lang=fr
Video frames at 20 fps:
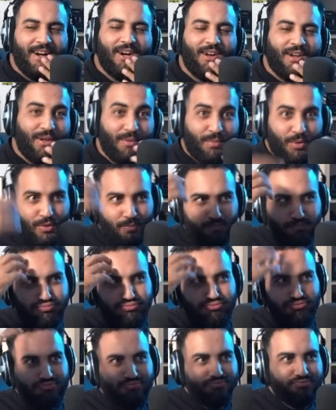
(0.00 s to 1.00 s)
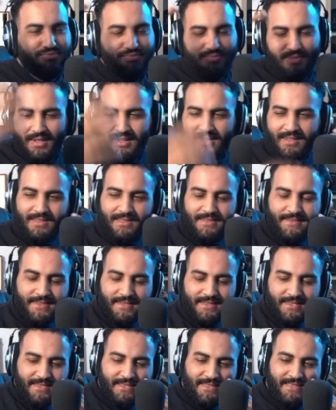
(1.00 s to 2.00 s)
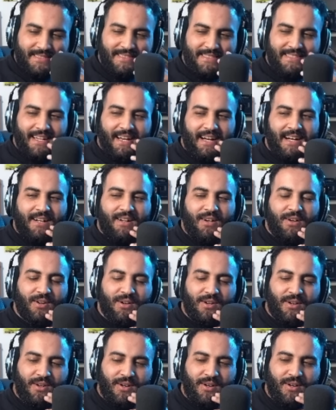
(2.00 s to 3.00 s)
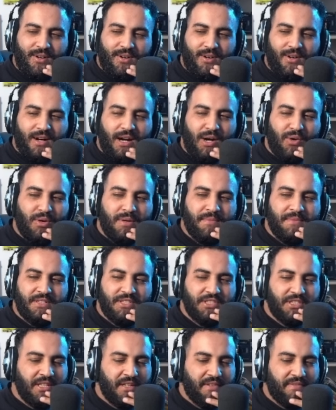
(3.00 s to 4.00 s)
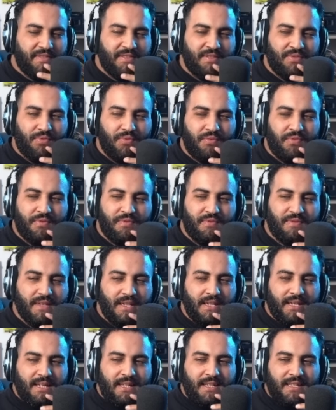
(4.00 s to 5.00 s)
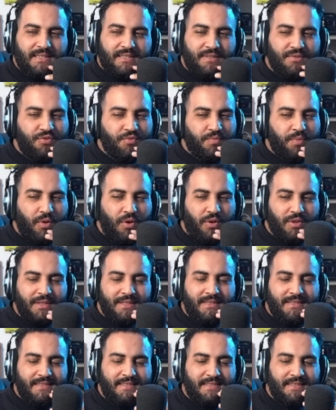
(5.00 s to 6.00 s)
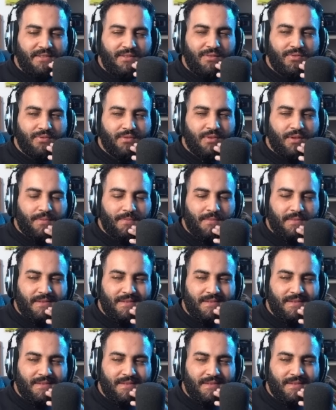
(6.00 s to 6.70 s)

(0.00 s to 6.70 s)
Allez, oh, mode. D'accord. Ah ouais, mais chef, si tu si tu prends des décisions comme